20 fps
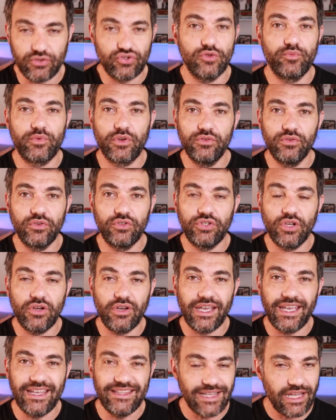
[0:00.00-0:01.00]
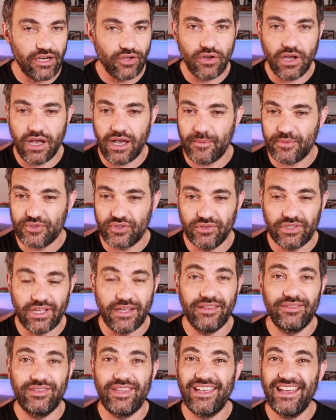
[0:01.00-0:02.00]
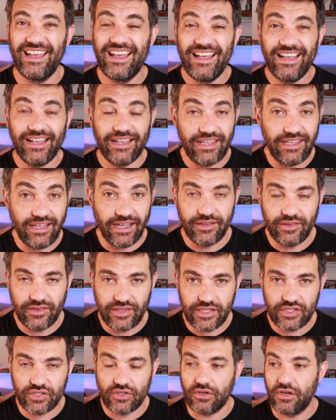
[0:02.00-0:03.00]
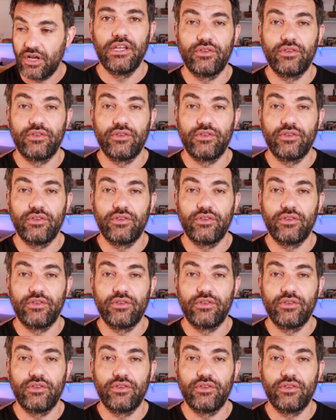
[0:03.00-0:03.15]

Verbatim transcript: o su producto en algo absolutamente gigantesco.